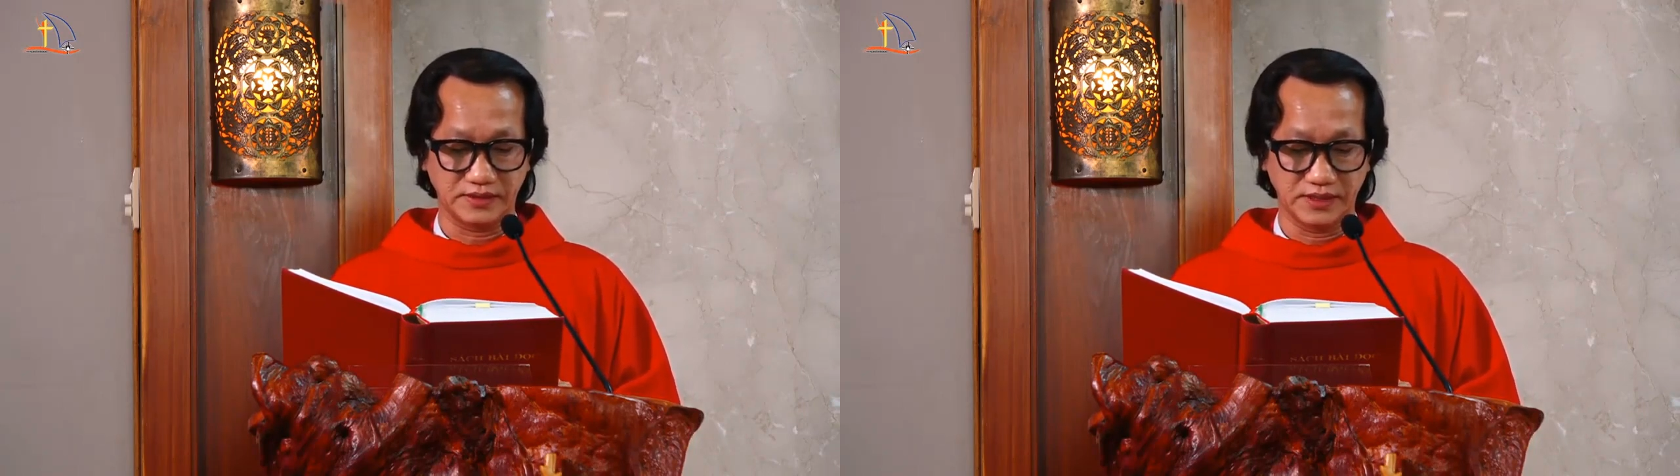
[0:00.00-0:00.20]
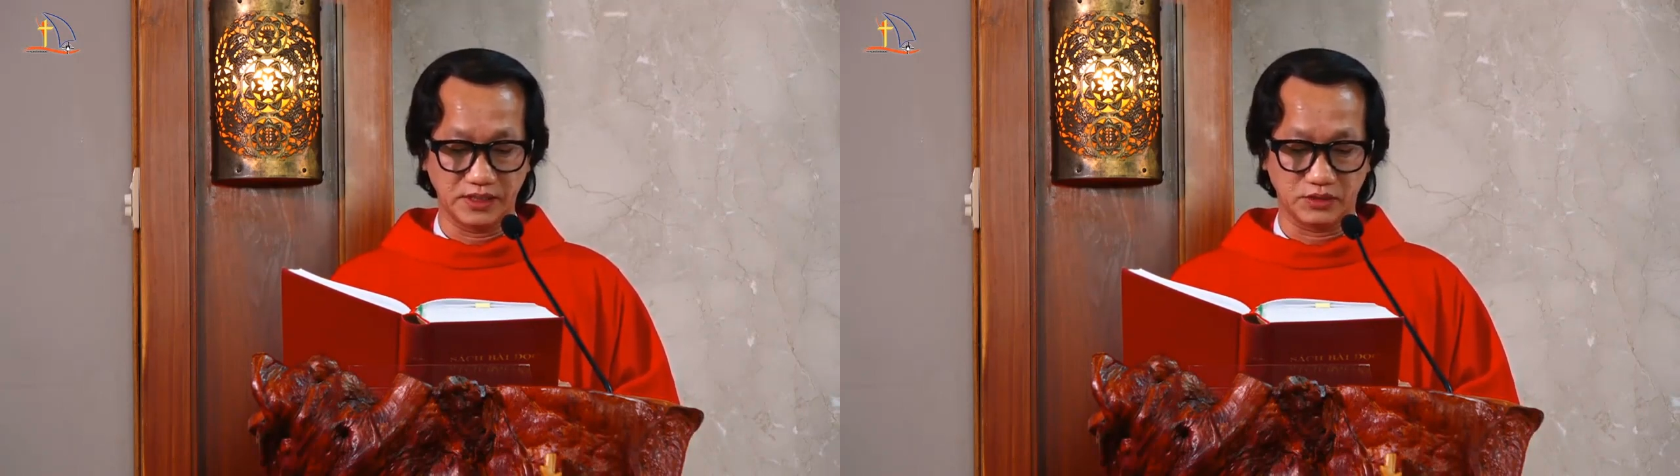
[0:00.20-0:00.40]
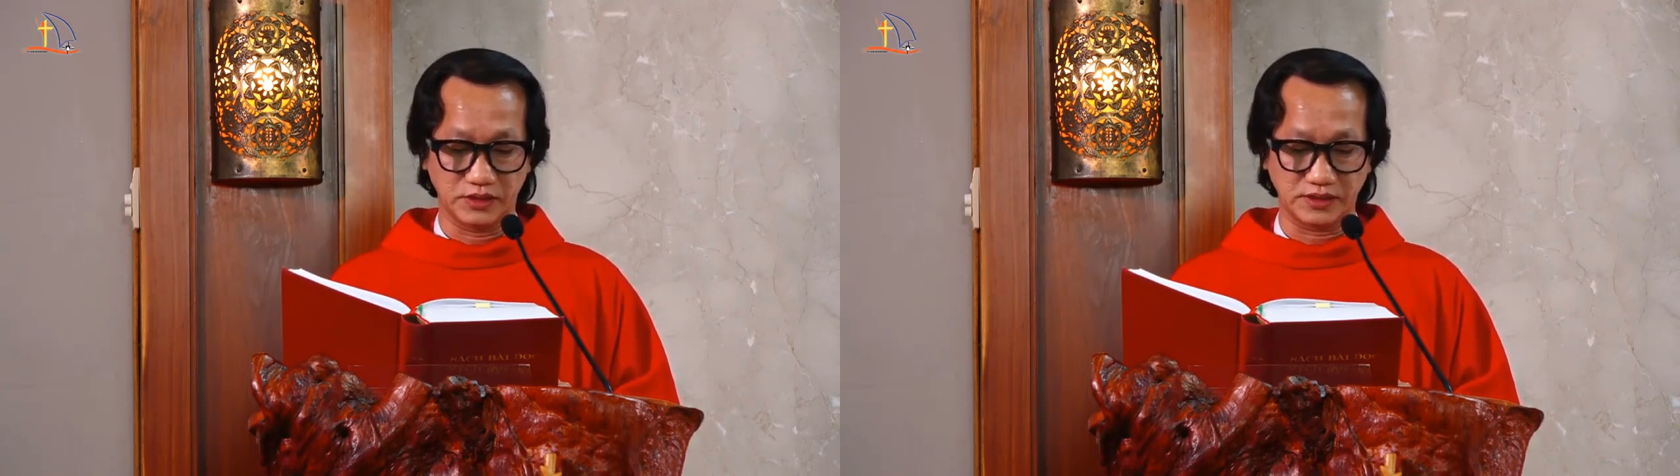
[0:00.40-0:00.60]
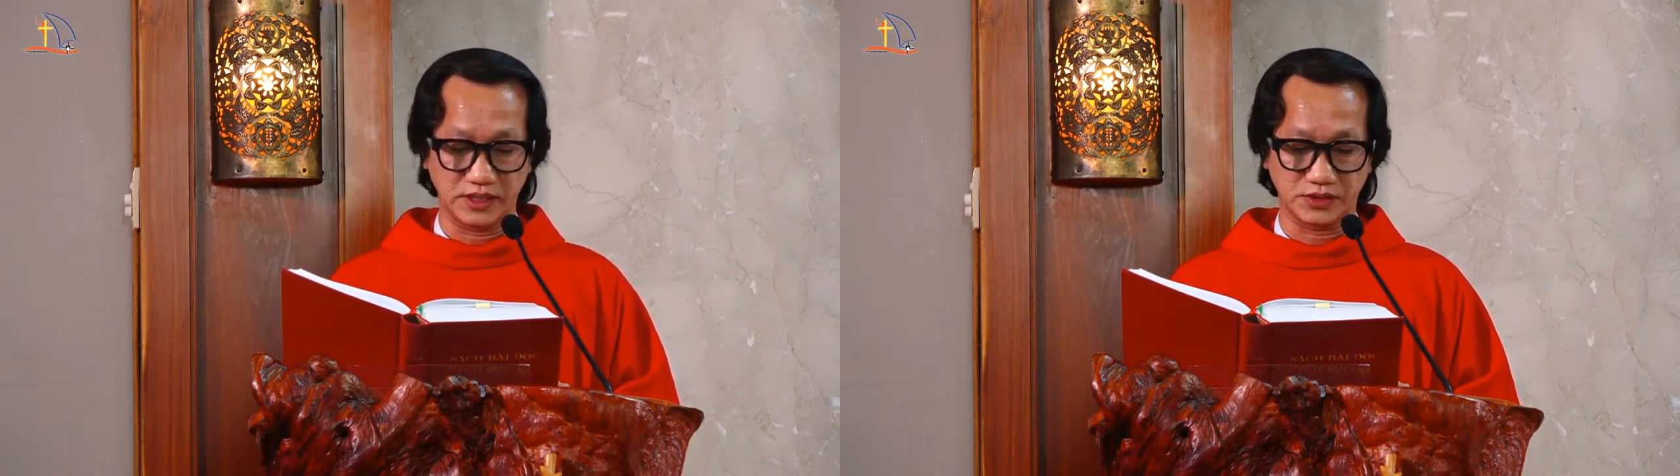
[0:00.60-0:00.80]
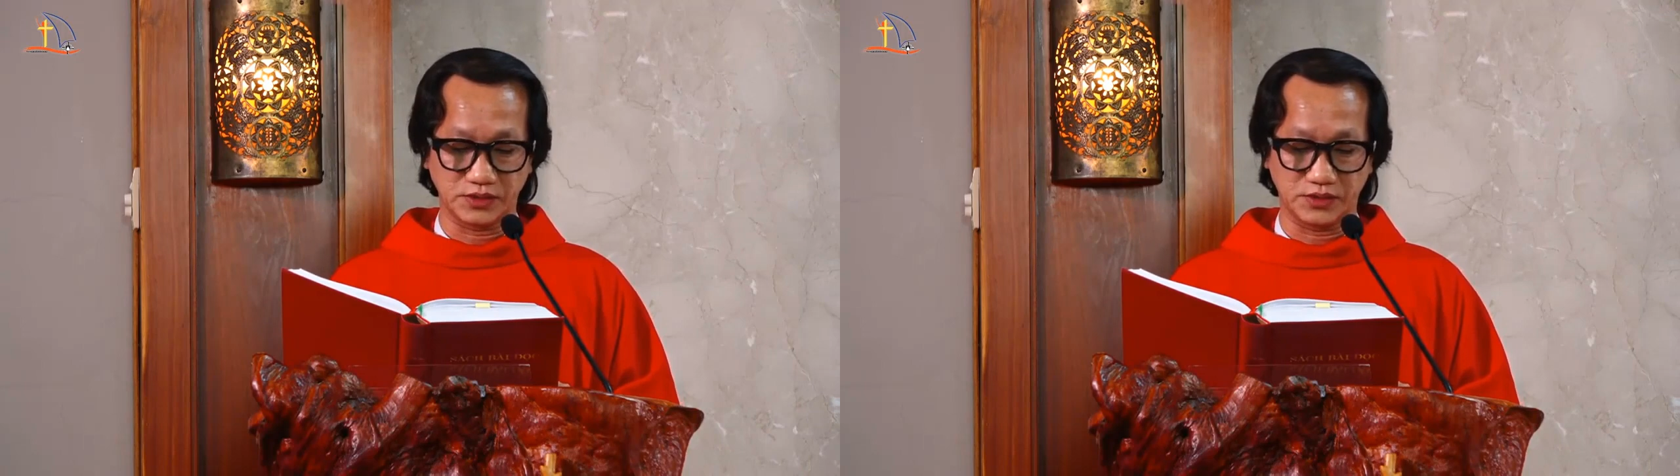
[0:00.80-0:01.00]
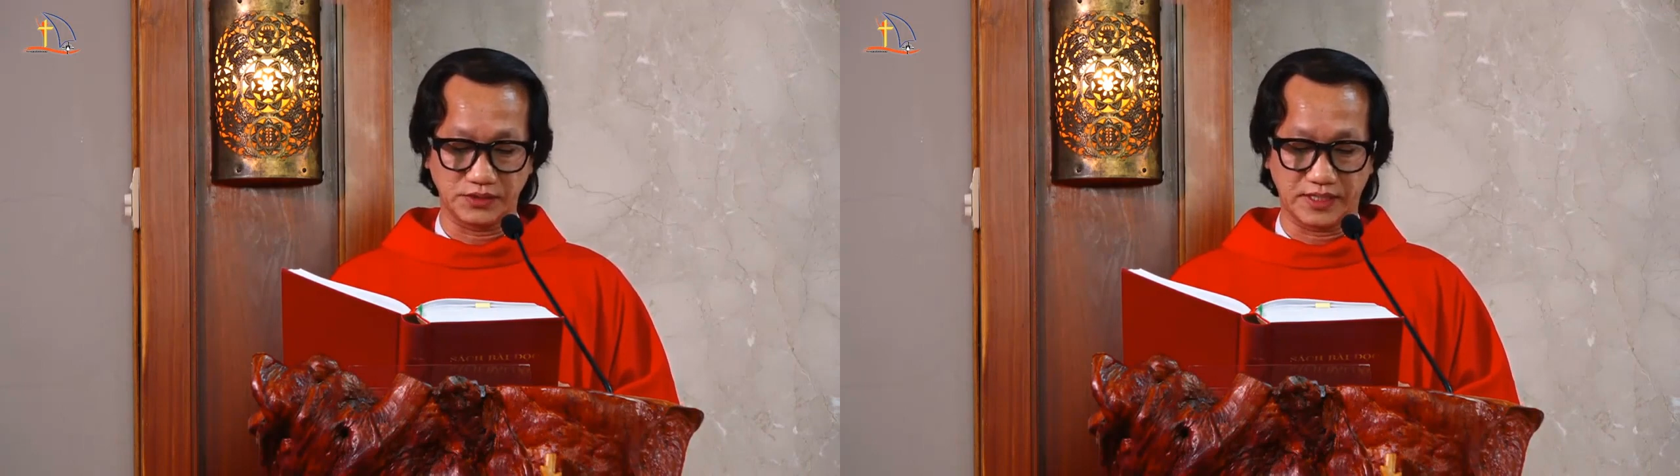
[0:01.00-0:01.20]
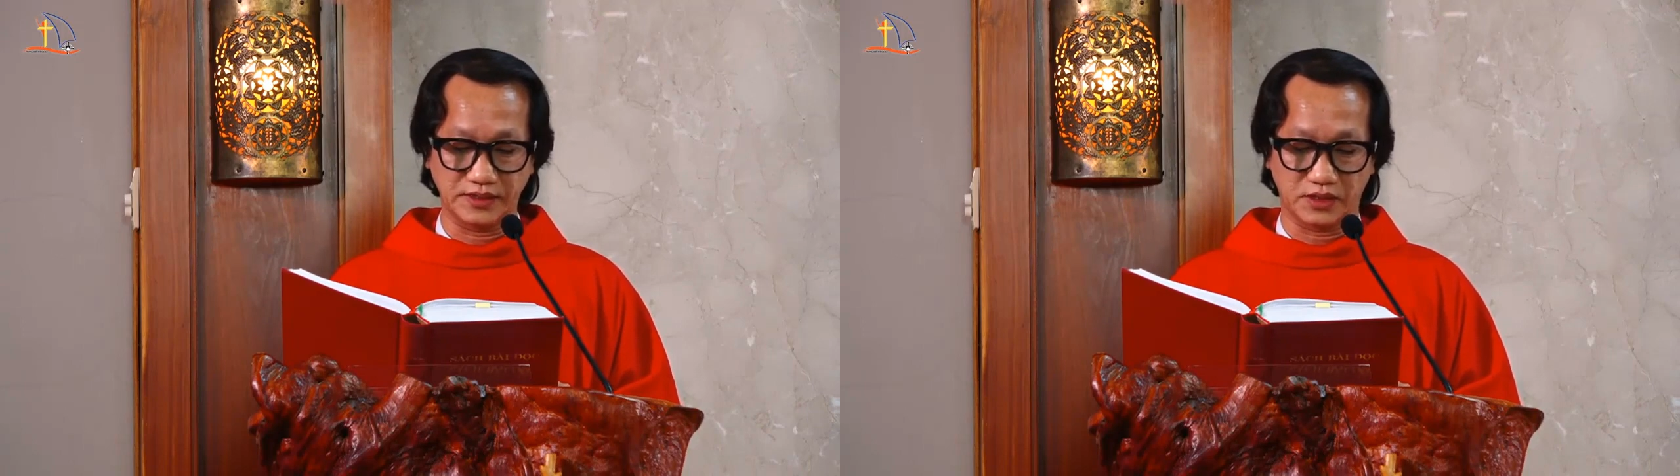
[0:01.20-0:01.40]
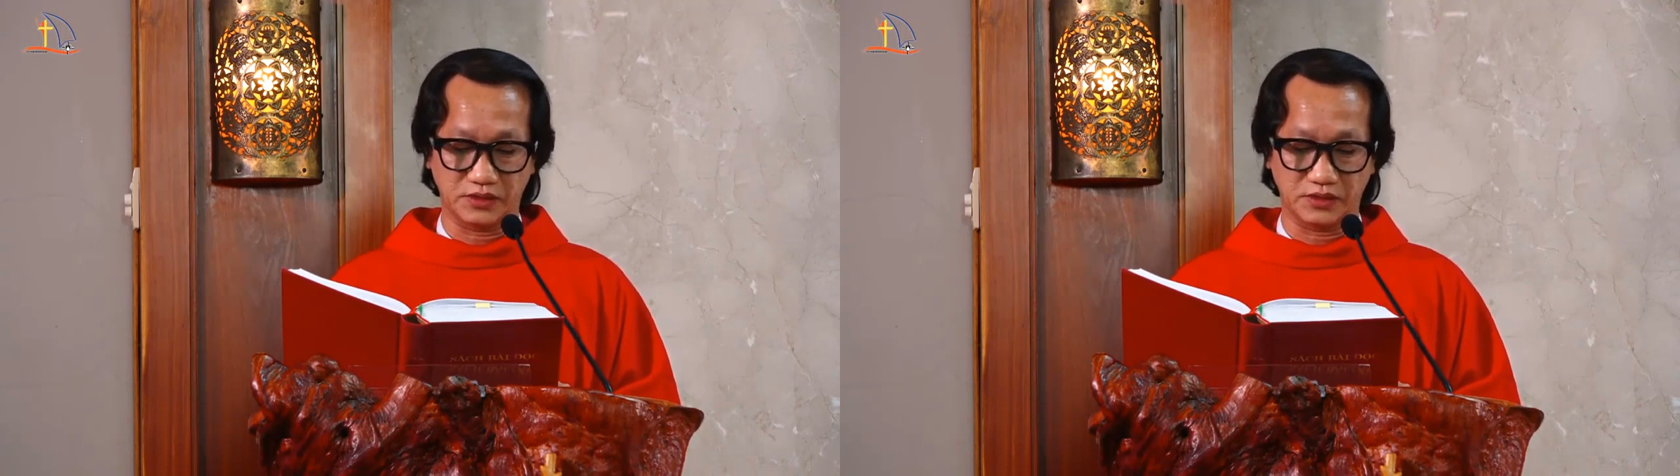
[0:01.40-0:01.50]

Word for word: điều Đức Giêsu đến